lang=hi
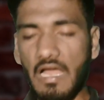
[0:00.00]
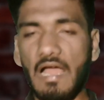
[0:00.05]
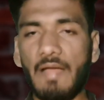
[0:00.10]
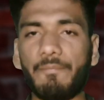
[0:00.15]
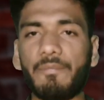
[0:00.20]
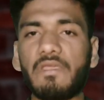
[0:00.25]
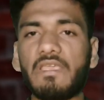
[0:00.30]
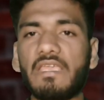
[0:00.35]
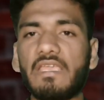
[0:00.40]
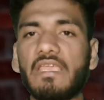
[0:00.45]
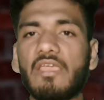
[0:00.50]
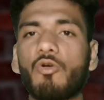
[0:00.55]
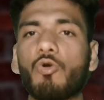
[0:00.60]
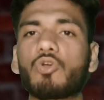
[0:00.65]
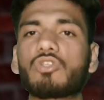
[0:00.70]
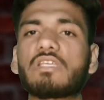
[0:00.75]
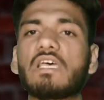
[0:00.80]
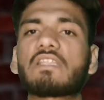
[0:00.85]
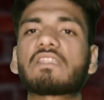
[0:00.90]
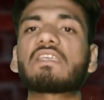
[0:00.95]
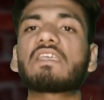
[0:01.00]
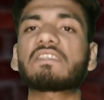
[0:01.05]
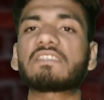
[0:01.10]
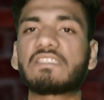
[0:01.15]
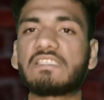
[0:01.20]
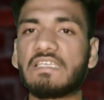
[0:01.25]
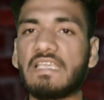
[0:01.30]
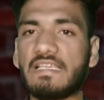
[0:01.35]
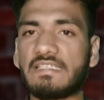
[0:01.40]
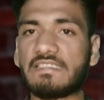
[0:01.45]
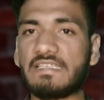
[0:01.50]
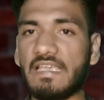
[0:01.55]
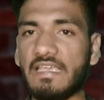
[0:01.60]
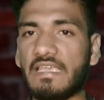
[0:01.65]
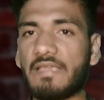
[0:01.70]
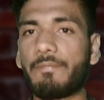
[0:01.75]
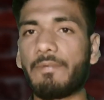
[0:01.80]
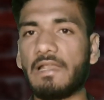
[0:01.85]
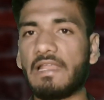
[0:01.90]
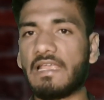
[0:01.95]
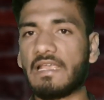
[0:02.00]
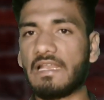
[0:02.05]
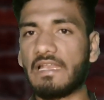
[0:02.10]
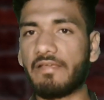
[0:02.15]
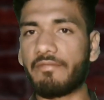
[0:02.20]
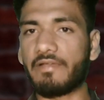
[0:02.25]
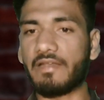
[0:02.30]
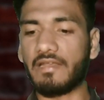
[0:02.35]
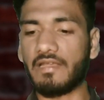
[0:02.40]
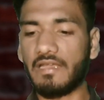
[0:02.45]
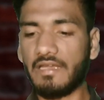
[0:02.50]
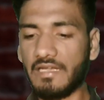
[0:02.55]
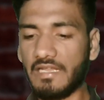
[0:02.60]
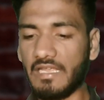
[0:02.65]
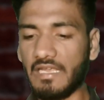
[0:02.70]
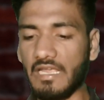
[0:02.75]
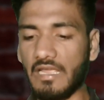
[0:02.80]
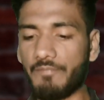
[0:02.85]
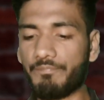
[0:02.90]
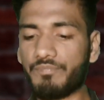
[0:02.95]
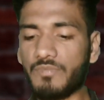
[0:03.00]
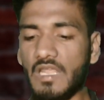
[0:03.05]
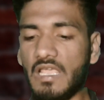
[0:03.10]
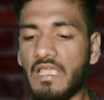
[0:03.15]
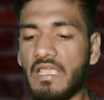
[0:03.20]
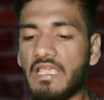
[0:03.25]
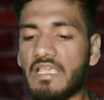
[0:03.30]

आपकी ये हो जाती है सीएसके की प्लेइंग इलेवन ठीक है